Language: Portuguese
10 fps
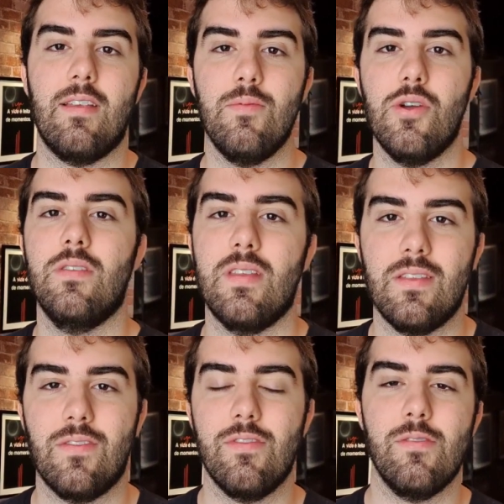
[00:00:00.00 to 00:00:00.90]

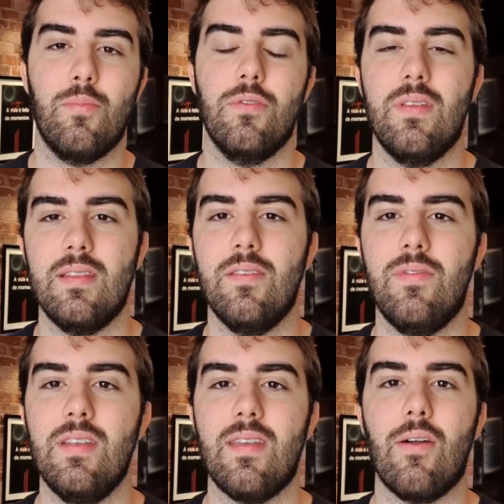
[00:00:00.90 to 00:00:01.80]
7.800 dividido por
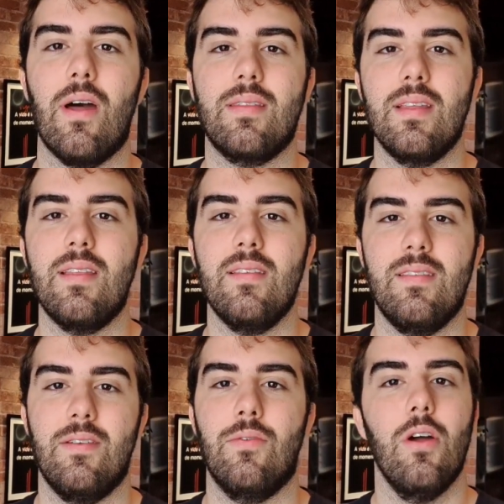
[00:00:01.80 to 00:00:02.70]
220 é igual a
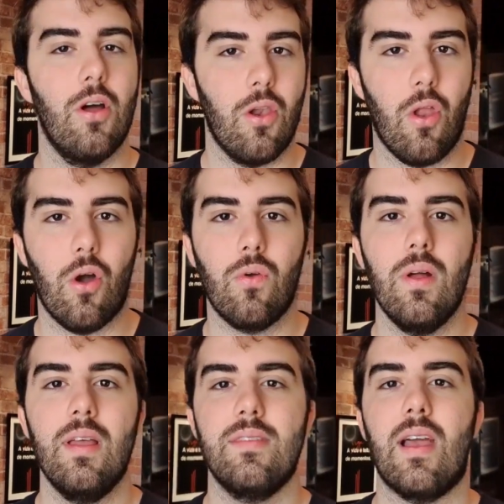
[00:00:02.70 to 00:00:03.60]
35.
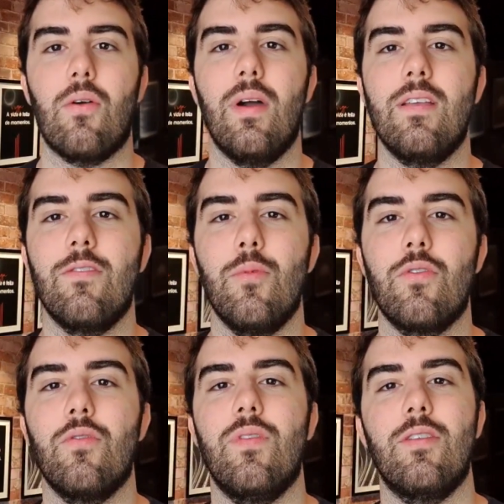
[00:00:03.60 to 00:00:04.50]
Logo, se a corrente do
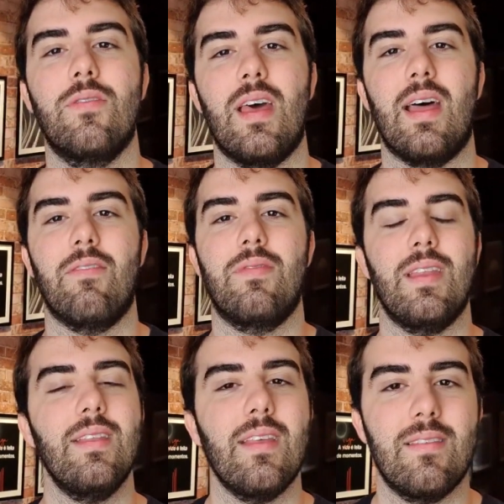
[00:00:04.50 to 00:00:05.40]
meu chuveiro será
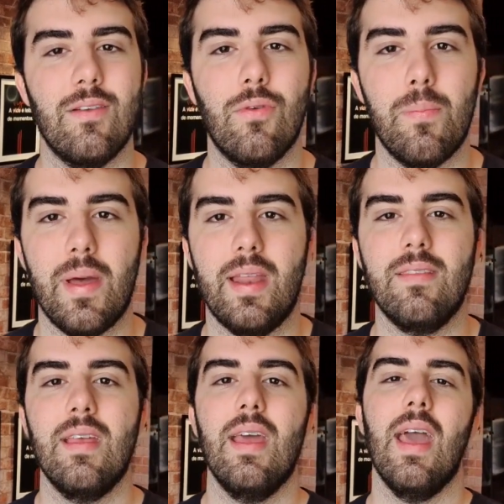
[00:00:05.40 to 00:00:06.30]
35
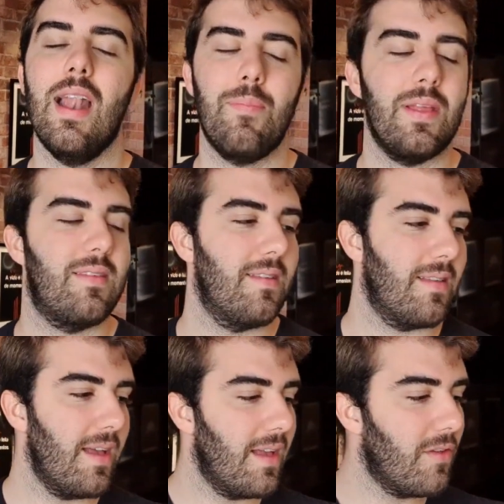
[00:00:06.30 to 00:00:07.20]
amperes, ele
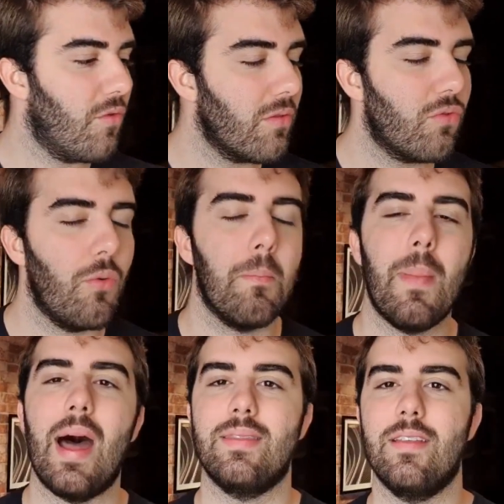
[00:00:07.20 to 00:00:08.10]
precisa de uma
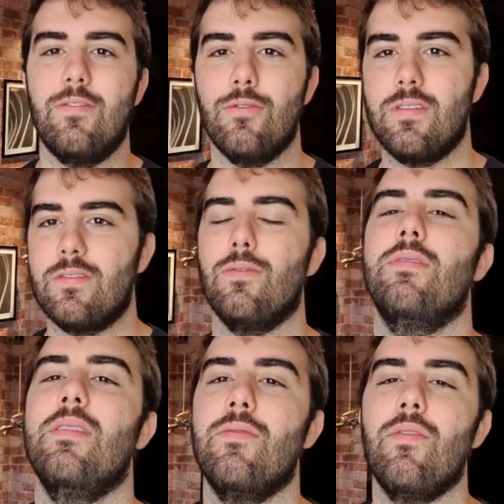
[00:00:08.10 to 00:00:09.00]
tomada de uso
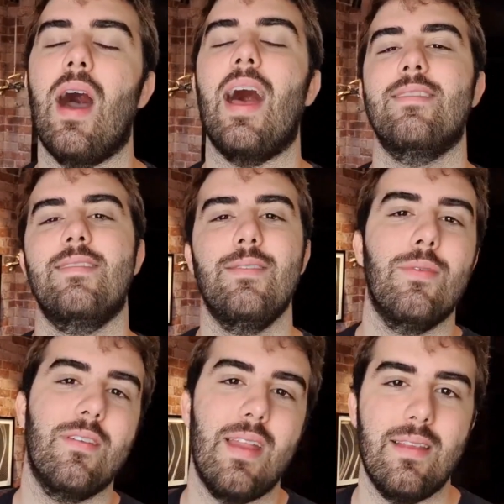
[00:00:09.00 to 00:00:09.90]
exclusivo
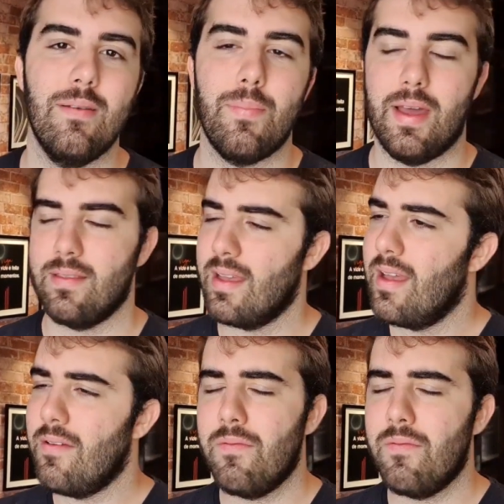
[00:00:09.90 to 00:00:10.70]
acima de 10 amperes.